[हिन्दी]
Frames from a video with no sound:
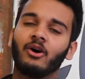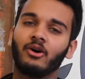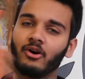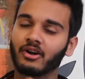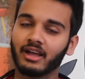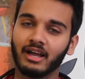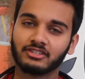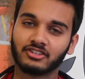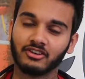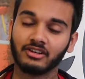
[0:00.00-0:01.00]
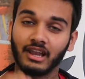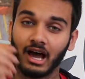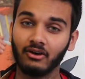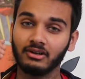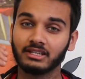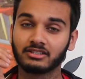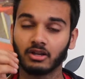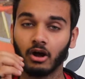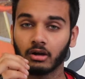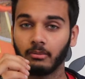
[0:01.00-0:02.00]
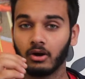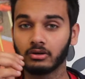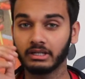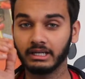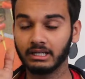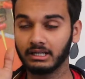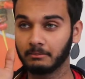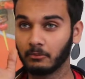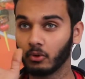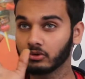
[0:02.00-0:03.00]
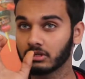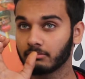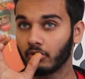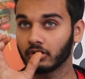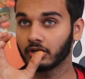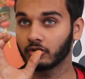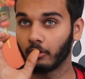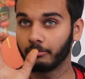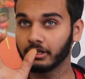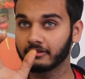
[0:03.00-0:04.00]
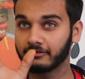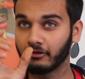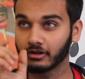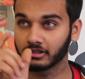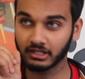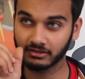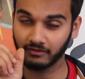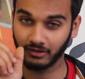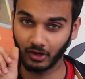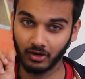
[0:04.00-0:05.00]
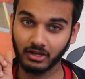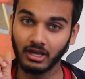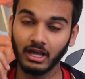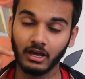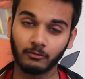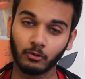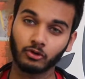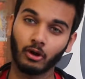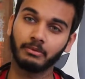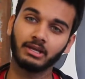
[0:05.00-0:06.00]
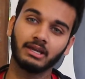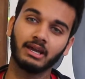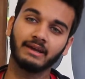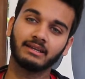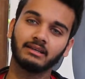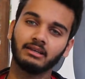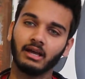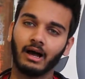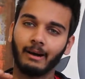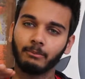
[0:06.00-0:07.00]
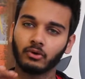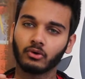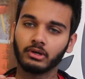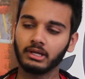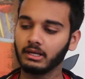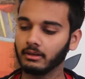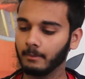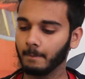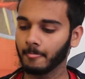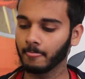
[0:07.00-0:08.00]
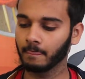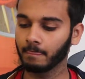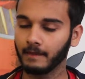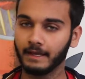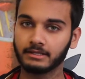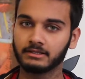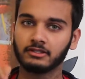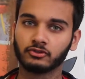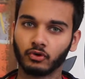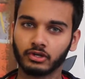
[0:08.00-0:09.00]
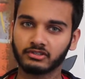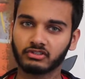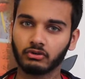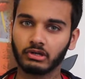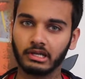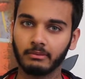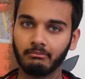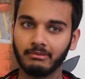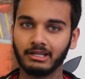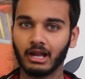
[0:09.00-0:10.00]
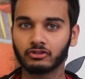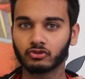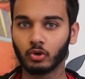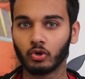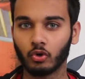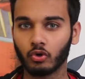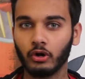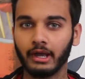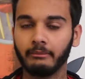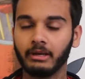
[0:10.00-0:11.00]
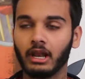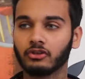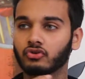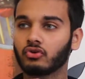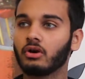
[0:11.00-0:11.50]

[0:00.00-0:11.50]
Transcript: ओके गाई सो नाउ लेट्स टॉक अबाउट द मोस्ट इम्पॉर्टेंट टॉपिक फॉर दिस व्लॉग वो टॉपिक ये है कि आप लोगों ने mm, एक चीज़ नोटिस की होगी कि मेरा जो लोगो है मेरा जो